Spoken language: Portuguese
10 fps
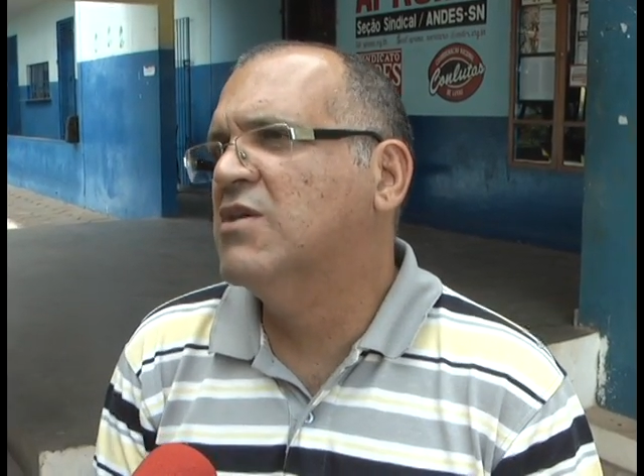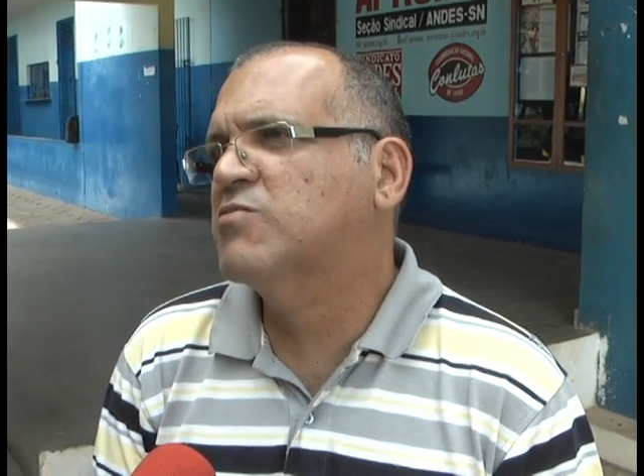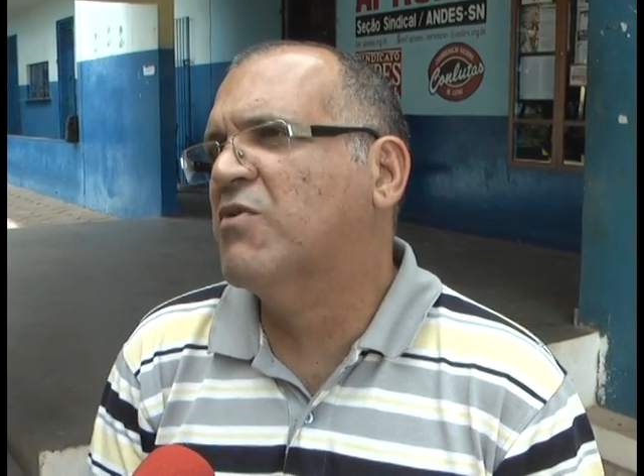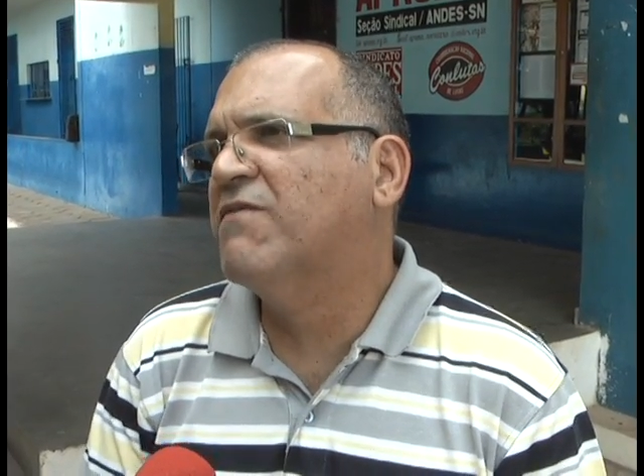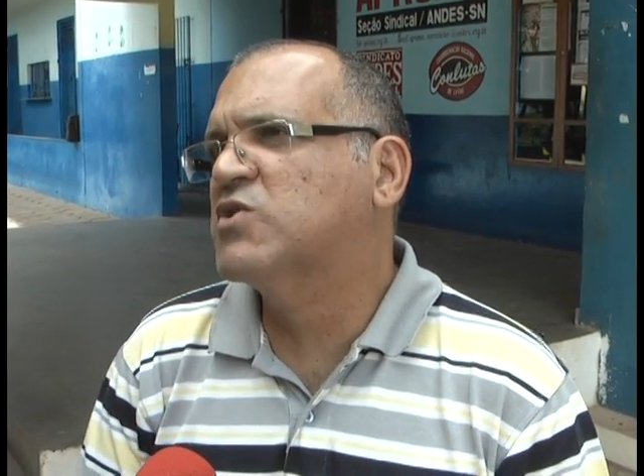os
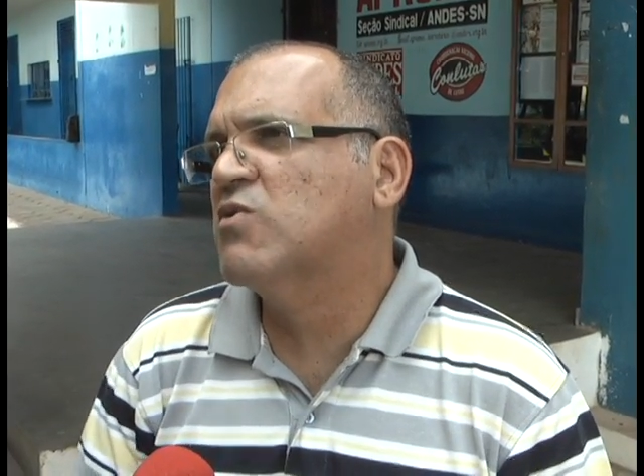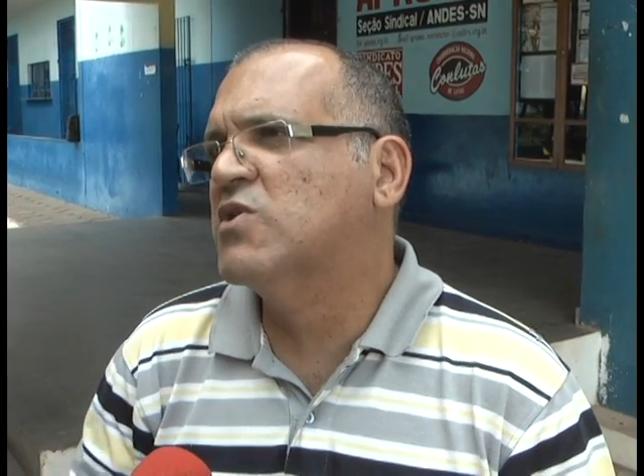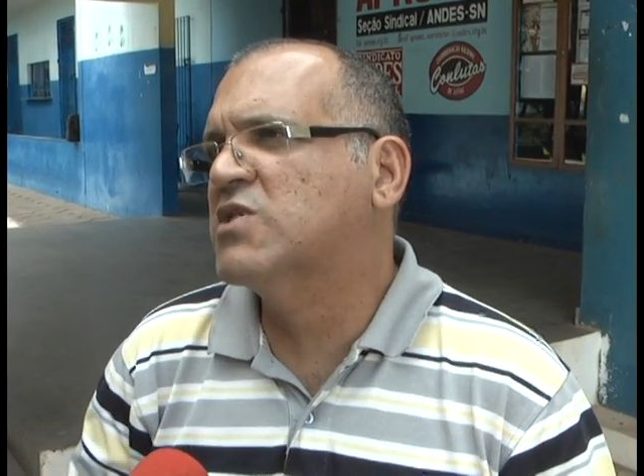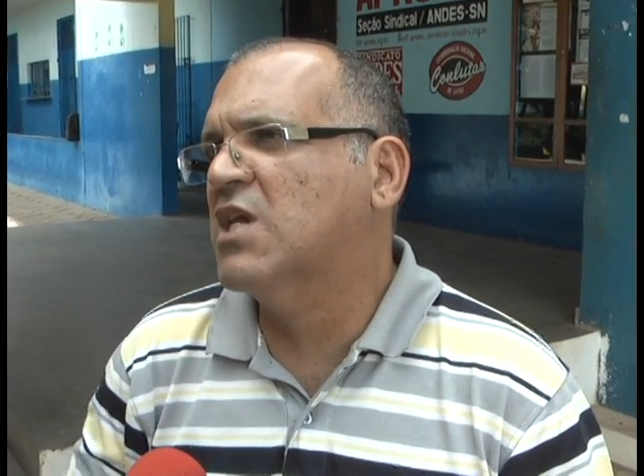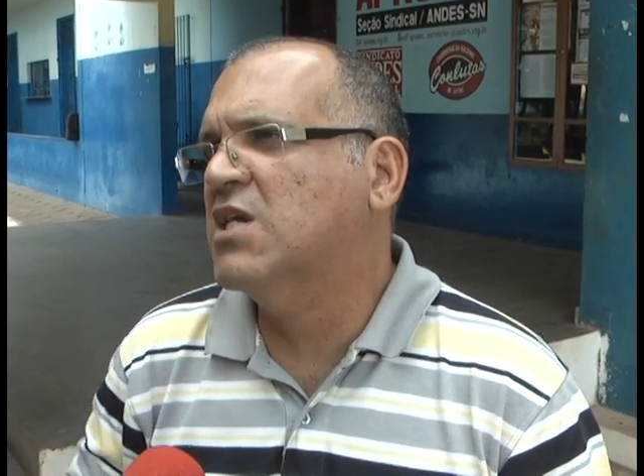
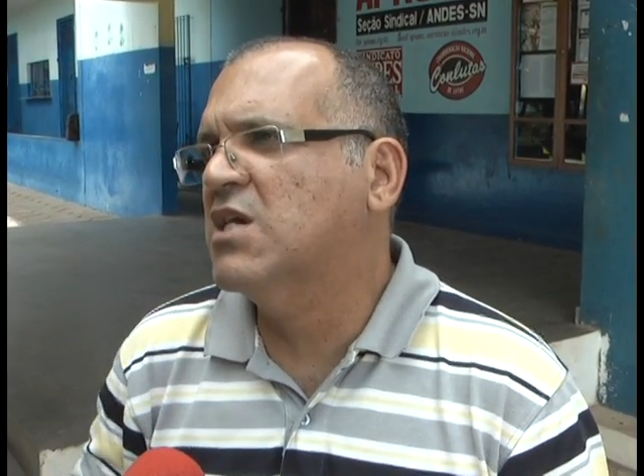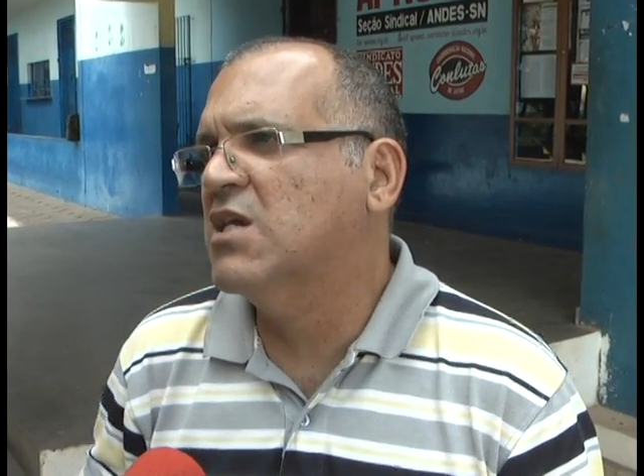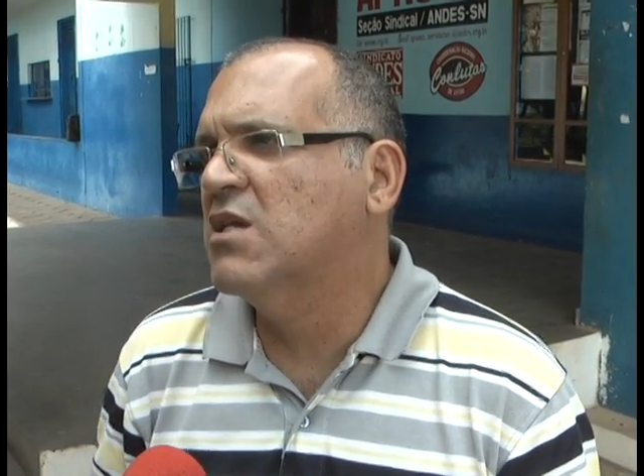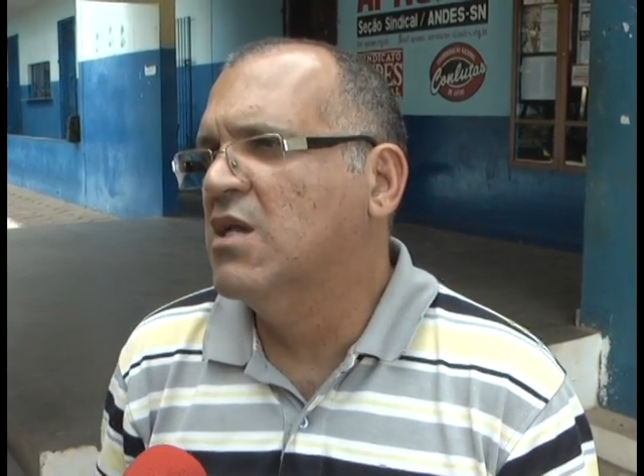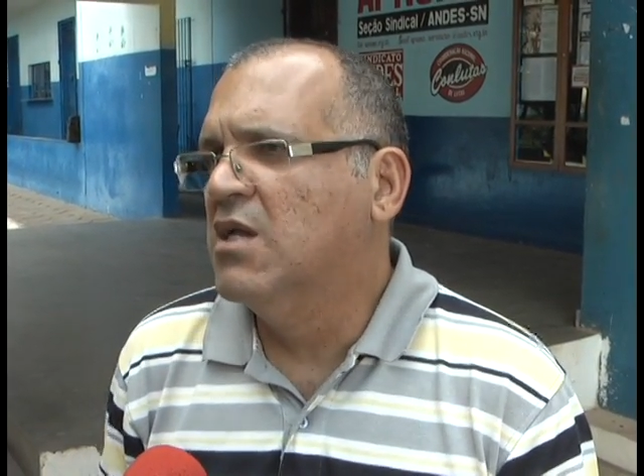professores têm
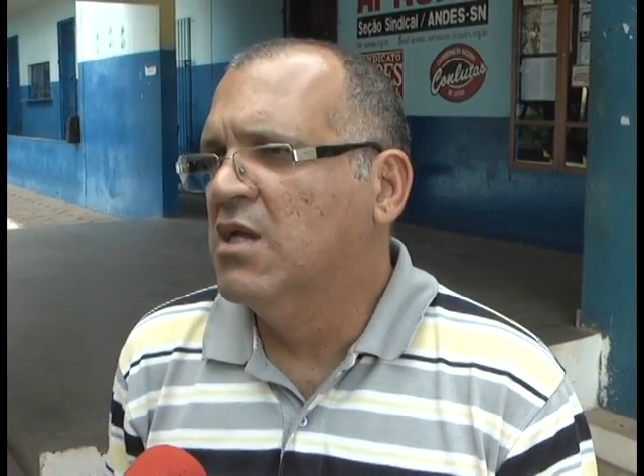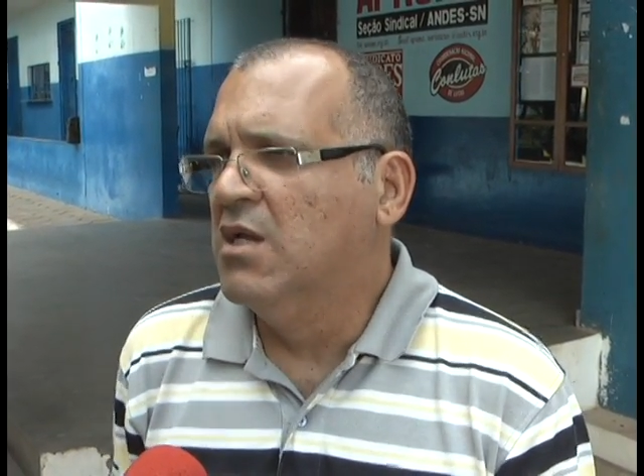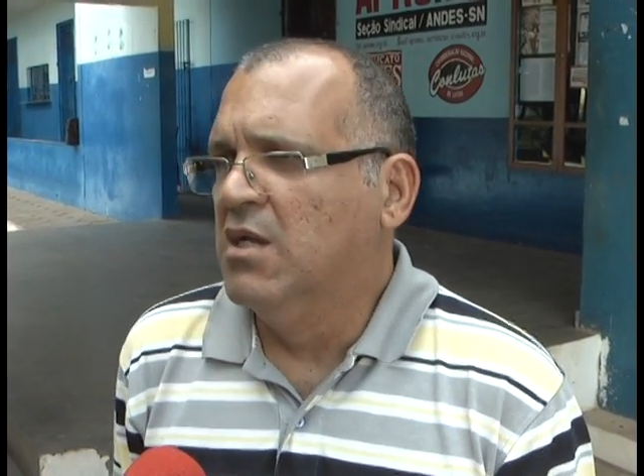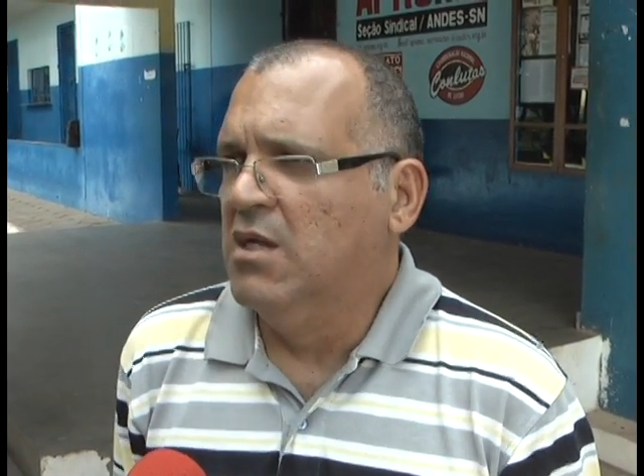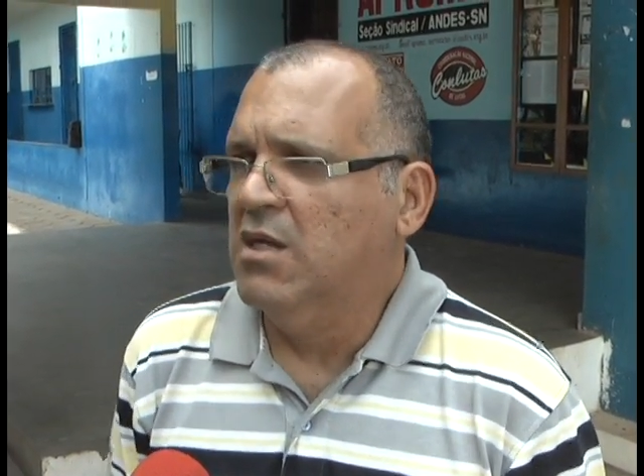que,
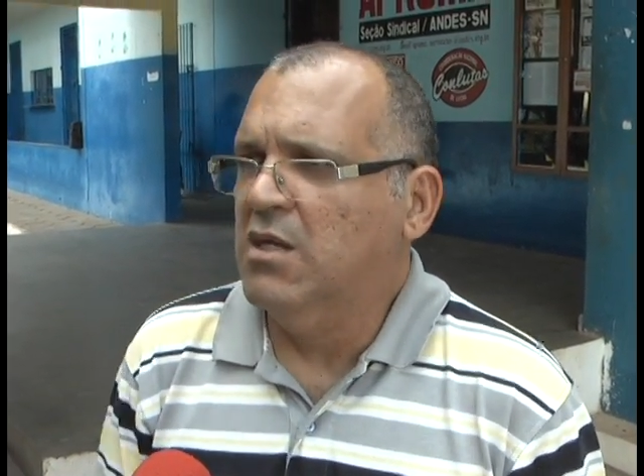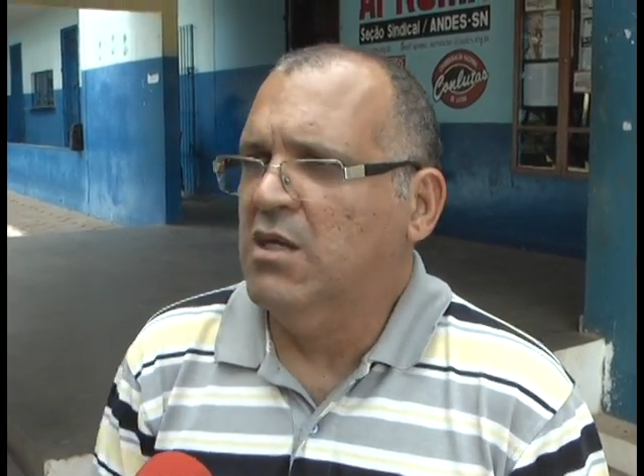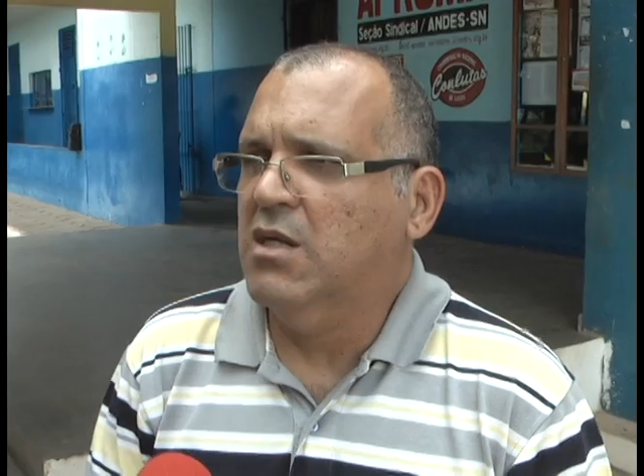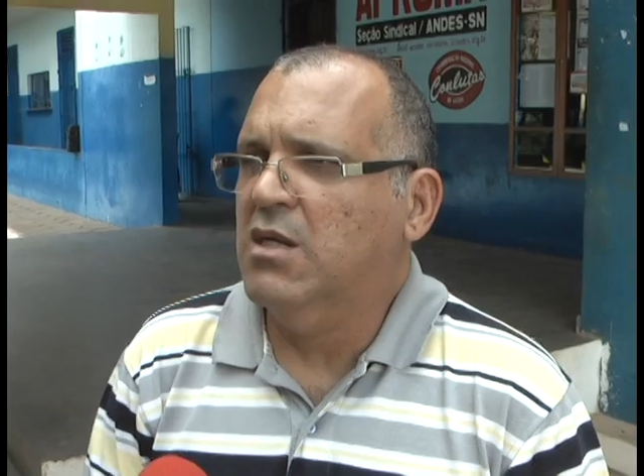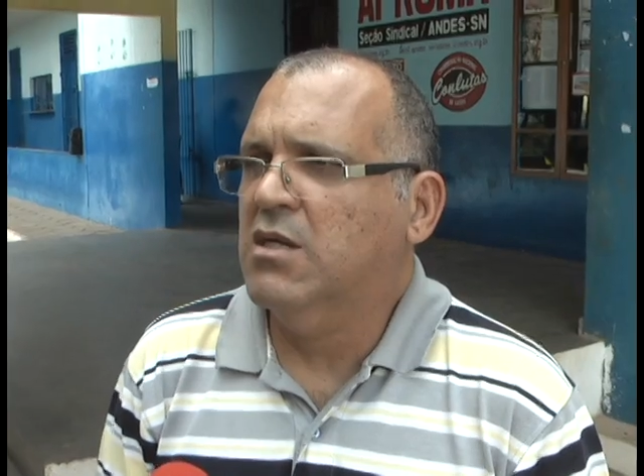
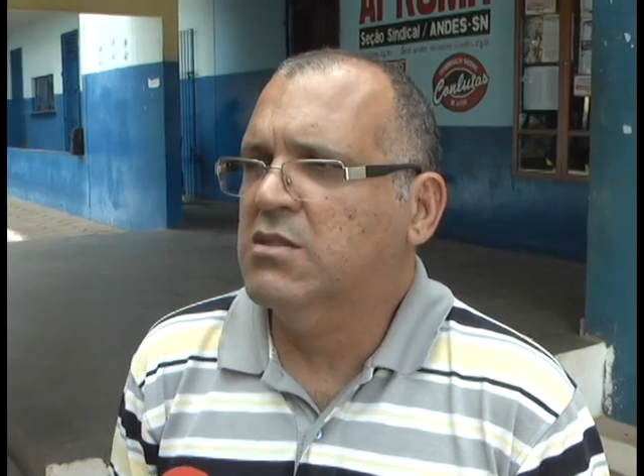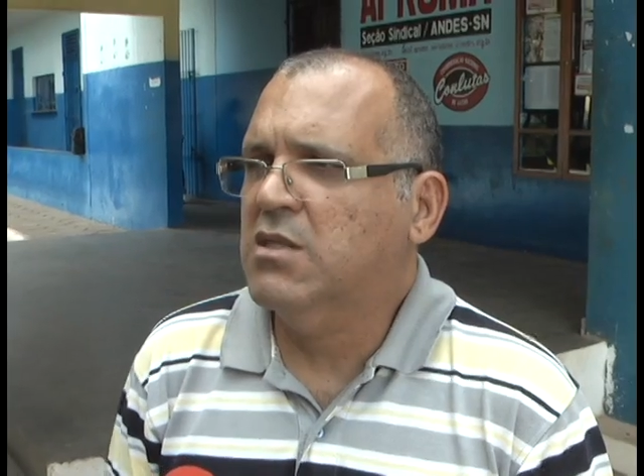uh,